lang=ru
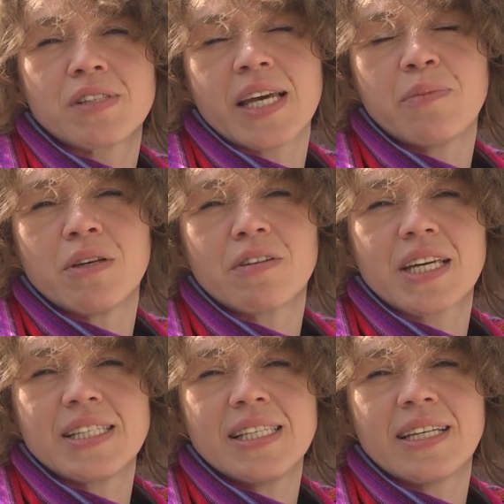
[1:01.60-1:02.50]
взаимного
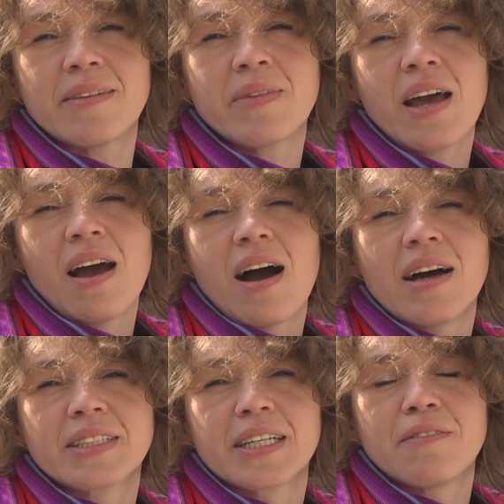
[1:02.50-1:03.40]
кредита,
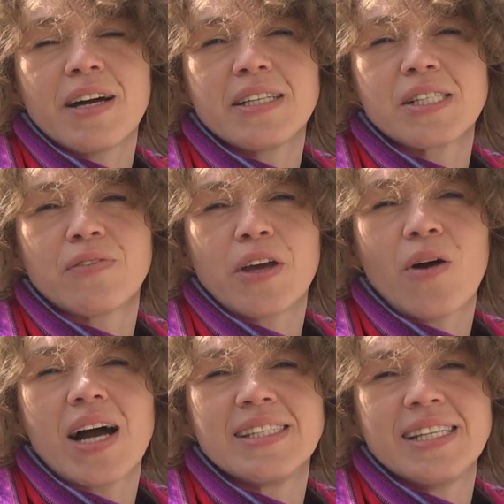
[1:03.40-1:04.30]
открывает
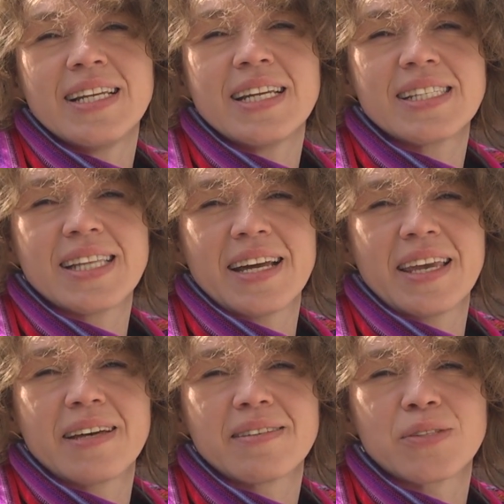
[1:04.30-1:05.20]
свое отдельное
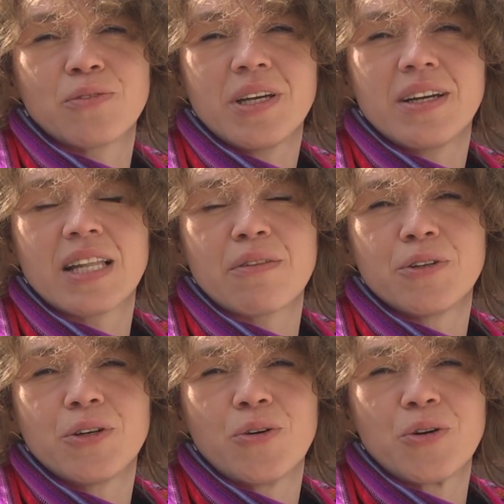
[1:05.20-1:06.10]
здание, свой
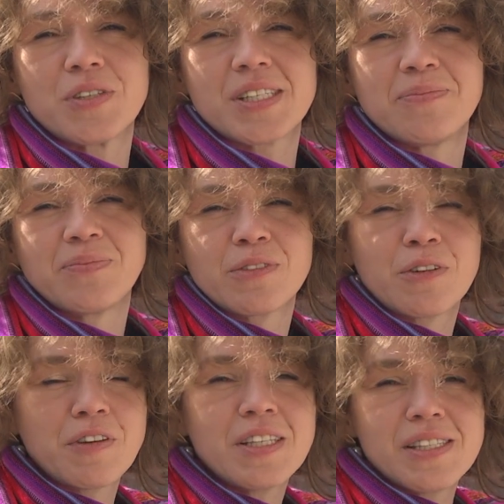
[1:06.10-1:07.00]
головной офис.
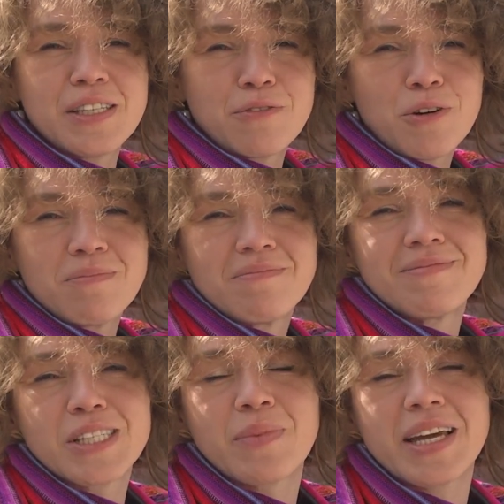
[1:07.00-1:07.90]
Вы видите его
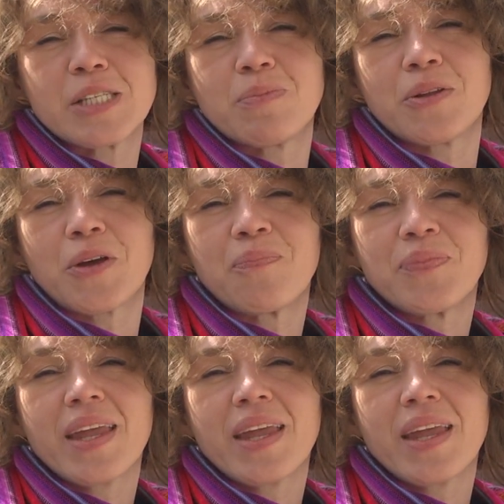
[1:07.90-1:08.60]
за моей спиной.